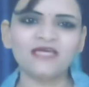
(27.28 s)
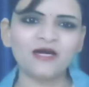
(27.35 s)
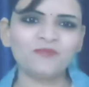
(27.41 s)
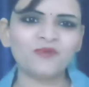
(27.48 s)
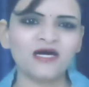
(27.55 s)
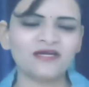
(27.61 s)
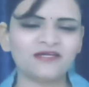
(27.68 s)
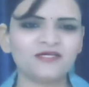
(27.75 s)
कि
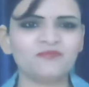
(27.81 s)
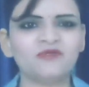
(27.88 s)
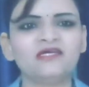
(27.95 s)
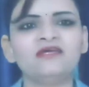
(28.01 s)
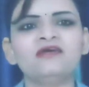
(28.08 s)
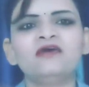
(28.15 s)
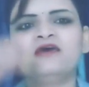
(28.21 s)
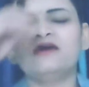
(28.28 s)
आप मार्केट
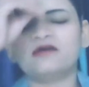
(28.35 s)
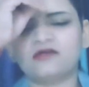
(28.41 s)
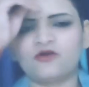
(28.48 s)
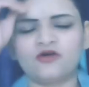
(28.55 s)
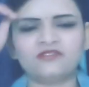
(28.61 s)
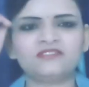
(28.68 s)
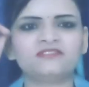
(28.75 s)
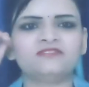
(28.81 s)
में
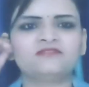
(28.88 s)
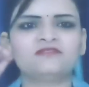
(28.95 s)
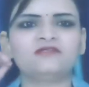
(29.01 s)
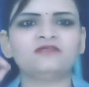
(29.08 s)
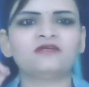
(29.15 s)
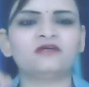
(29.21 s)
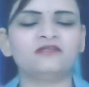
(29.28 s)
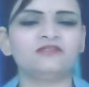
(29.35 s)
कौन सी
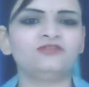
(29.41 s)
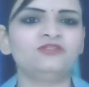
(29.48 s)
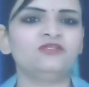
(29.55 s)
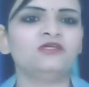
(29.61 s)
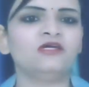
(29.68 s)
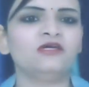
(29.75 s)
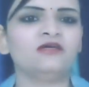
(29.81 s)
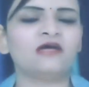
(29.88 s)
चीज़ें
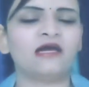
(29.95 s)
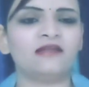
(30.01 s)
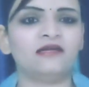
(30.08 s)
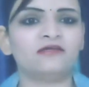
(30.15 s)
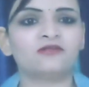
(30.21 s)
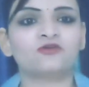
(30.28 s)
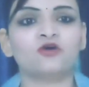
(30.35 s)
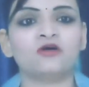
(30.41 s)
खरीदनी है
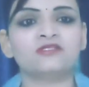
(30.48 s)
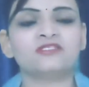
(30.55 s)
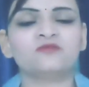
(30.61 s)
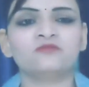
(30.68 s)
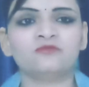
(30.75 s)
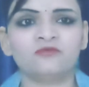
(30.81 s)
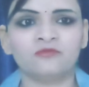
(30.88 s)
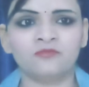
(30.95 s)
हाईलाइटर कौन
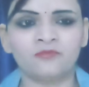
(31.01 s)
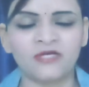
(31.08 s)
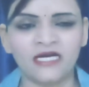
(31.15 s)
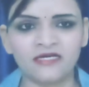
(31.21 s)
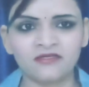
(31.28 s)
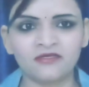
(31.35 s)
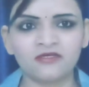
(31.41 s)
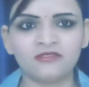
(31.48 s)
से
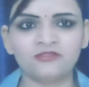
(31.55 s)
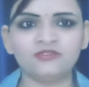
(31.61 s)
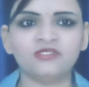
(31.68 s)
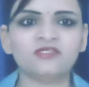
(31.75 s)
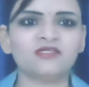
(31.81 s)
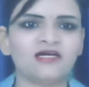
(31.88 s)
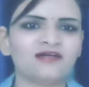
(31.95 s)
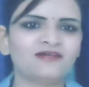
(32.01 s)
ब्रांड का खरीदना
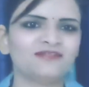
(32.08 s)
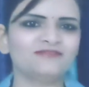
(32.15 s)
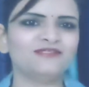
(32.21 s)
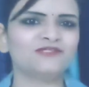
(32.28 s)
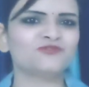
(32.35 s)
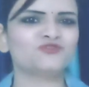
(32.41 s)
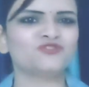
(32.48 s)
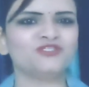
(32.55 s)
है क्या
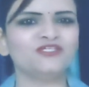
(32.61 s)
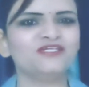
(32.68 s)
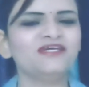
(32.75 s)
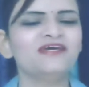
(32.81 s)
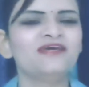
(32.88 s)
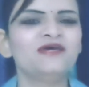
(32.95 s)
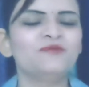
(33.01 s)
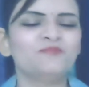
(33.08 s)
खरीदना है तो
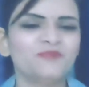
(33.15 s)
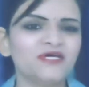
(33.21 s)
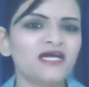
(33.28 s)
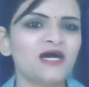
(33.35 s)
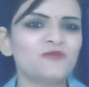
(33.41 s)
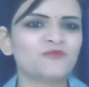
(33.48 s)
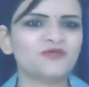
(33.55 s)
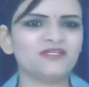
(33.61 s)
चलिए मैं
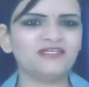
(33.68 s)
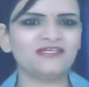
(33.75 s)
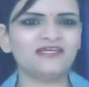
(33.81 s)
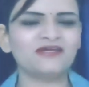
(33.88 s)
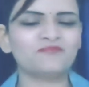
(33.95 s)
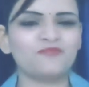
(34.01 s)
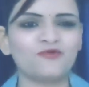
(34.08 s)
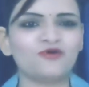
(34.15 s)
आपके
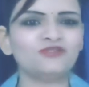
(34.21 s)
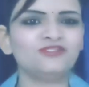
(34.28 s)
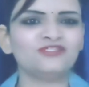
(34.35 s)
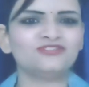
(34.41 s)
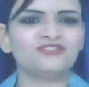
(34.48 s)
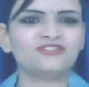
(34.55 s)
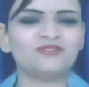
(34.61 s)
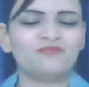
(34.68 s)
लिए एक बहुत ही
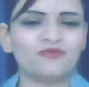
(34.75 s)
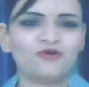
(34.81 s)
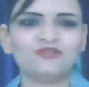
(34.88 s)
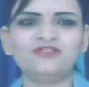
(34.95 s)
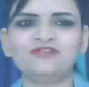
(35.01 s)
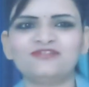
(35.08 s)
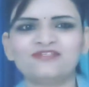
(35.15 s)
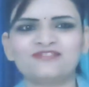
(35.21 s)
अच्छी सी
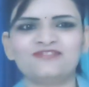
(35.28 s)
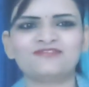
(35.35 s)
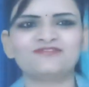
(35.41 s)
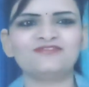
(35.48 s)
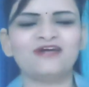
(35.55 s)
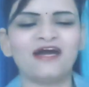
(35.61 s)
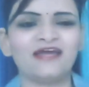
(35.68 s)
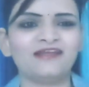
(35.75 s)
बहुत इंटरेस्टिंग
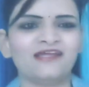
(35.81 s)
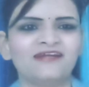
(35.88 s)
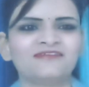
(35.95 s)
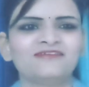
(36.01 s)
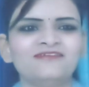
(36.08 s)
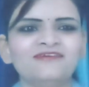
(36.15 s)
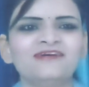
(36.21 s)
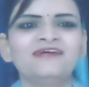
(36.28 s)
सी
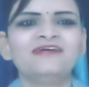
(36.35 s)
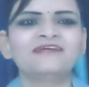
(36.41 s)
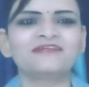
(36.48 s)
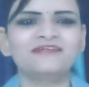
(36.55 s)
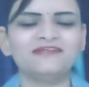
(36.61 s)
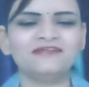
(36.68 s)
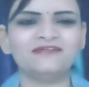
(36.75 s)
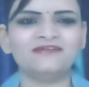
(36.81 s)
हाईलाइटर
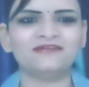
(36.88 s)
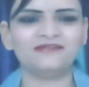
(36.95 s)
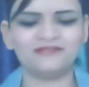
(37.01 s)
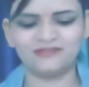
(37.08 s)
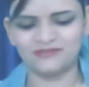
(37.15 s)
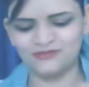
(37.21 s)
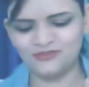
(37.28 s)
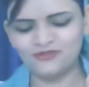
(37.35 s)
कि
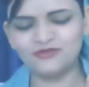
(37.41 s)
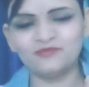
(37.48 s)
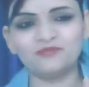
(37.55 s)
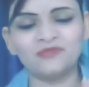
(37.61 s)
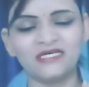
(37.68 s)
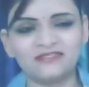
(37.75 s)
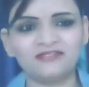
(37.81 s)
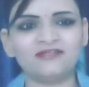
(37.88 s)
यू नो
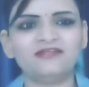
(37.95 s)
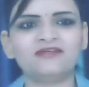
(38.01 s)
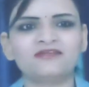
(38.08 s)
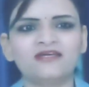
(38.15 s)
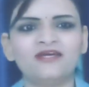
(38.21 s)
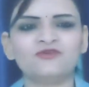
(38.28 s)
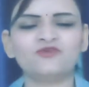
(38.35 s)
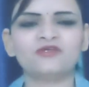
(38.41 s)
मेथड
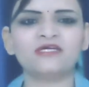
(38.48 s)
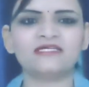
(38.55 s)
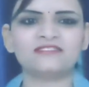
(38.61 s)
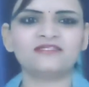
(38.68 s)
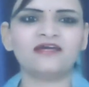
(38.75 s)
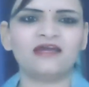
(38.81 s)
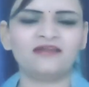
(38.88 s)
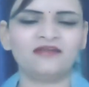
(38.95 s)
लेके आए कि
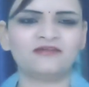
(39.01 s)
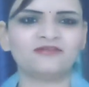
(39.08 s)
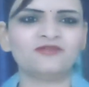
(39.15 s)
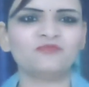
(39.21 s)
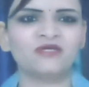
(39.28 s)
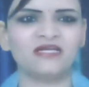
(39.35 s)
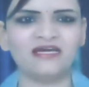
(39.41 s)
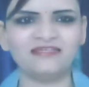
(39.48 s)
कैसे
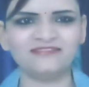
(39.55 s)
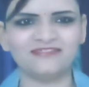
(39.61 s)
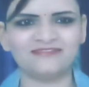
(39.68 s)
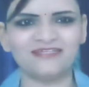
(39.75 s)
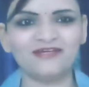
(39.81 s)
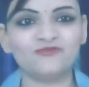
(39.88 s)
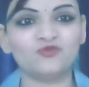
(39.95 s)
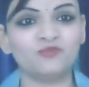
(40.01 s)
हाईलाइटर बनाया
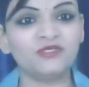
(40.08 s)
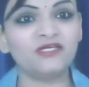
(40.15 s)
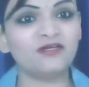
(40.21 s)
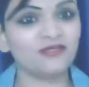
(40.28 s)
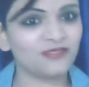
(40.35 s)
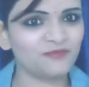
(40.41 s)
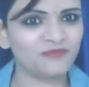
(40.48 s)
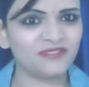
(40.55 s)
जाता है वो भी
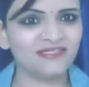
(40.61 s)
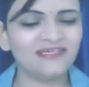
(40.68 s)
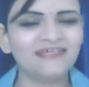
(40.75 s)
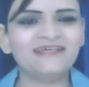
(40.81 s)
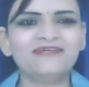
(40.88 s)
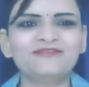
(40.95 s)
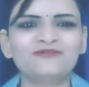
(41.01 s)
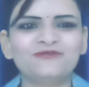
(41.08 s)
घर
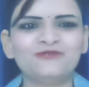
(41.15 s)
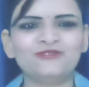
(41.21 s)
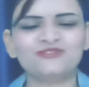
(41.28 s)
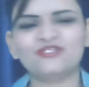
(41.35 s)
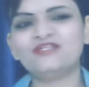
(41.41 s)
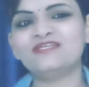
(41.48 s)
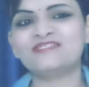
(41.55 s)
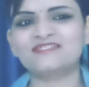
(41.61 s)
में तो
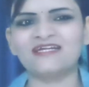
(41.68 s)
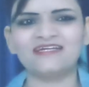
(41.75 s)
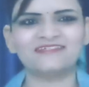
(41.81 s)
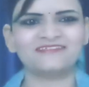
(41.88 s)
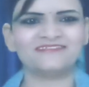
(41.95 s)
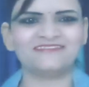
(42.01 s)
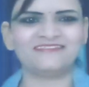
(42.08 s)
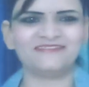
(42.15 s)
चलिए
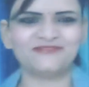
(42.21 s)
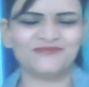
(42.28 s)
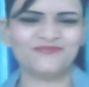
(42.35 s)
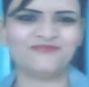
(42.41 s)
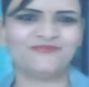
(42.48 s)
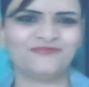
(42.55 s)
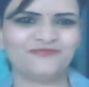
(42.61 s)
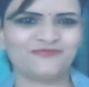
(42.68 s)
स्टार्ट करते हैं